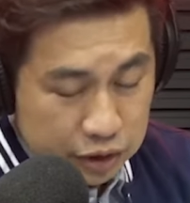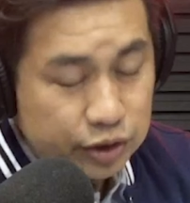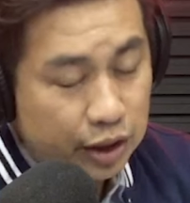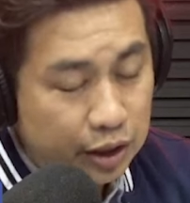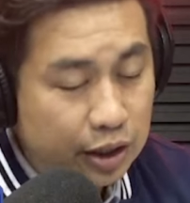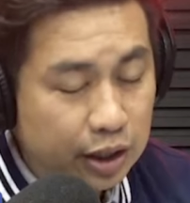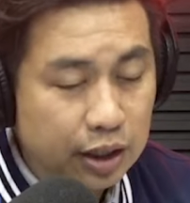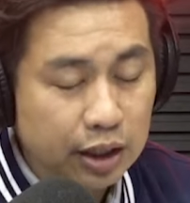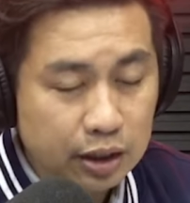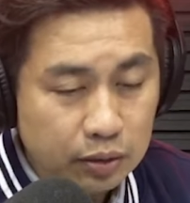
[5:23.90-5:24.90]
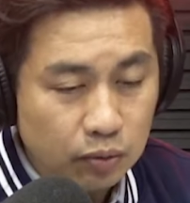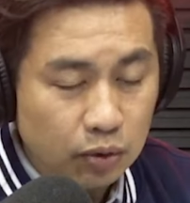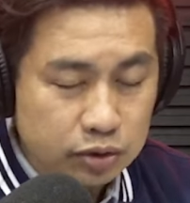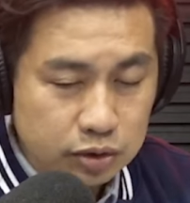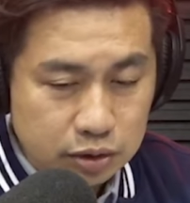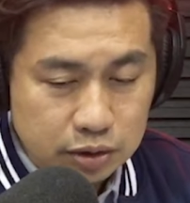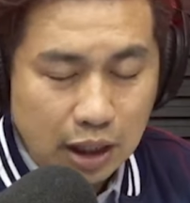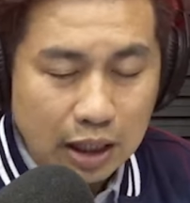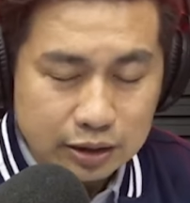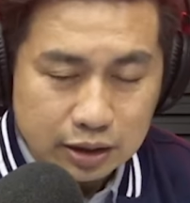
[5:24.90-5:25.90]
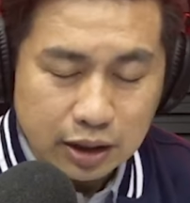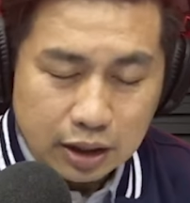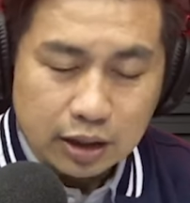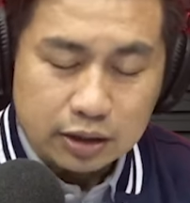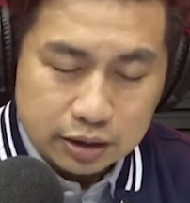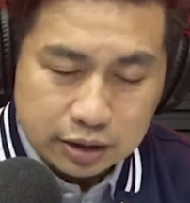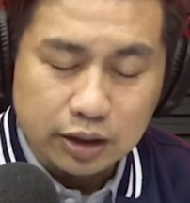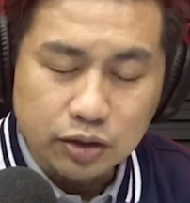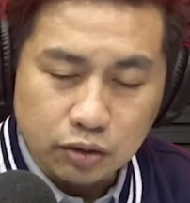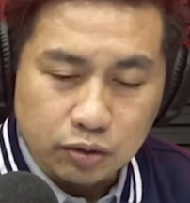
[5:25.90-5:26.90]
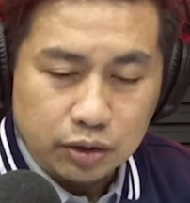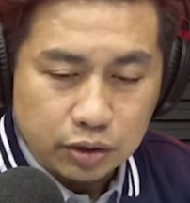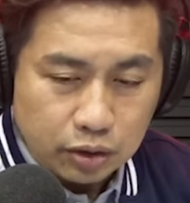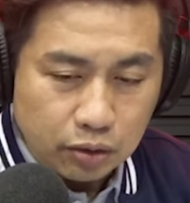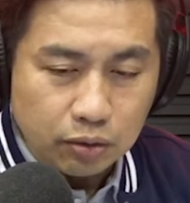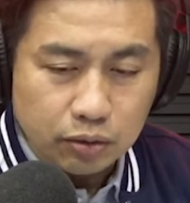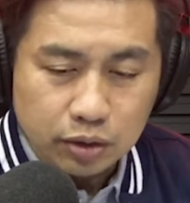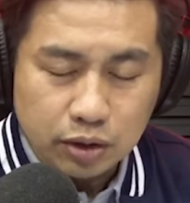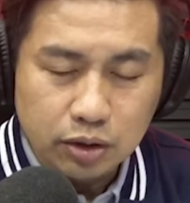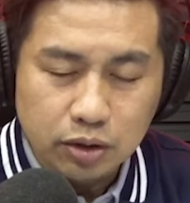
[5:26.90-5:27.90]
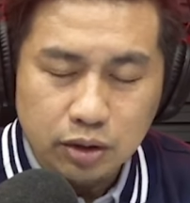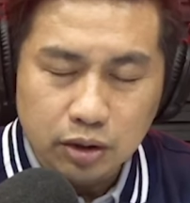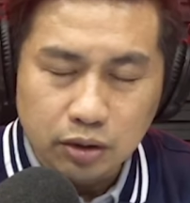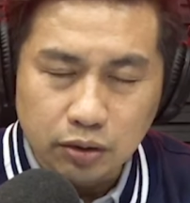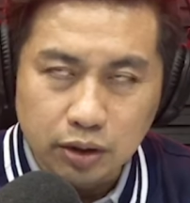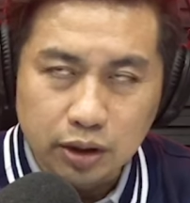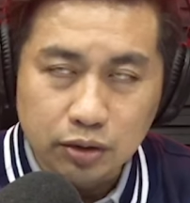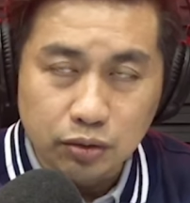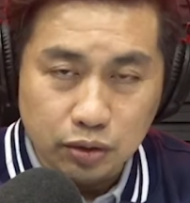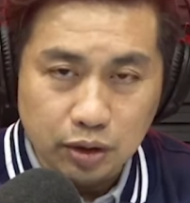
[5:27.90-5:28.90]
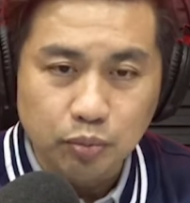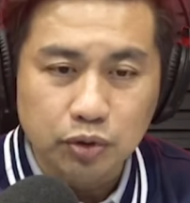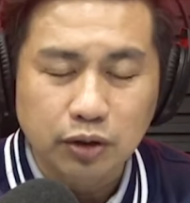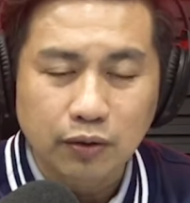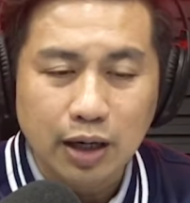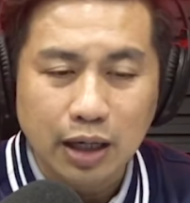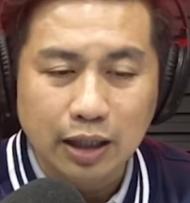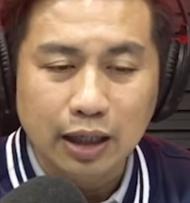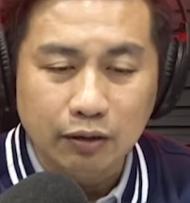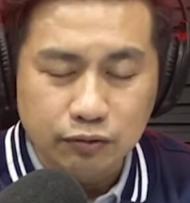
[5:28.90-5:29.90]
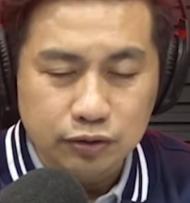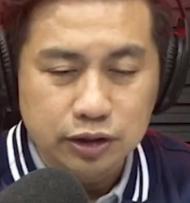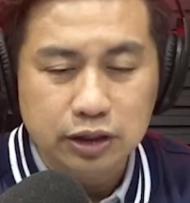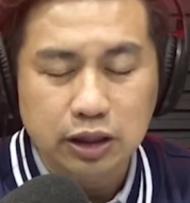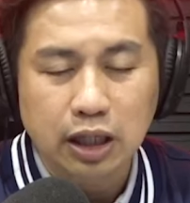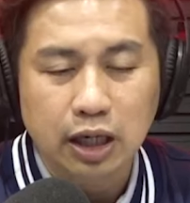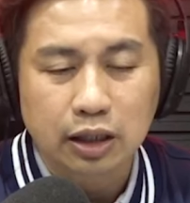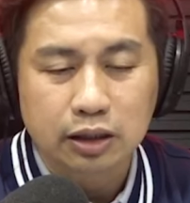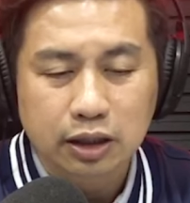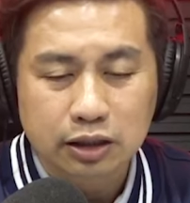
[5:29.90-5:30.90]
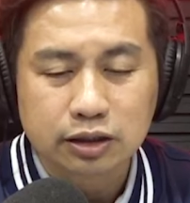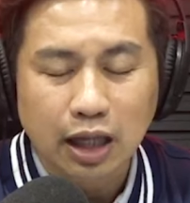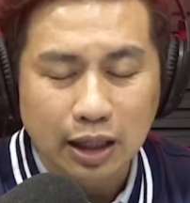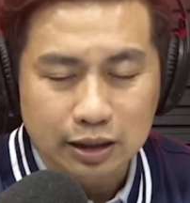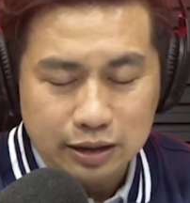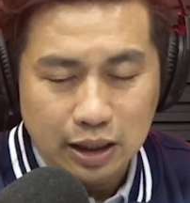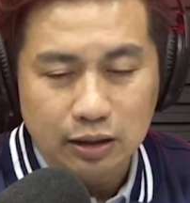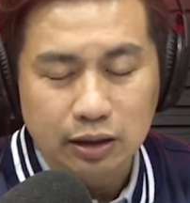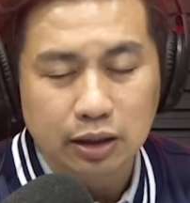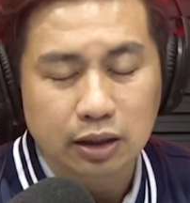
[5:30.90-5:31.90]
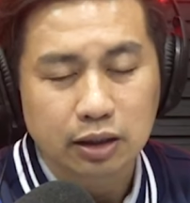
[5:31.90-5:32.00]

前呢，我搭车之前有有一有一个女的拨电话来，两夫妻呀、啊，但是太太讲的，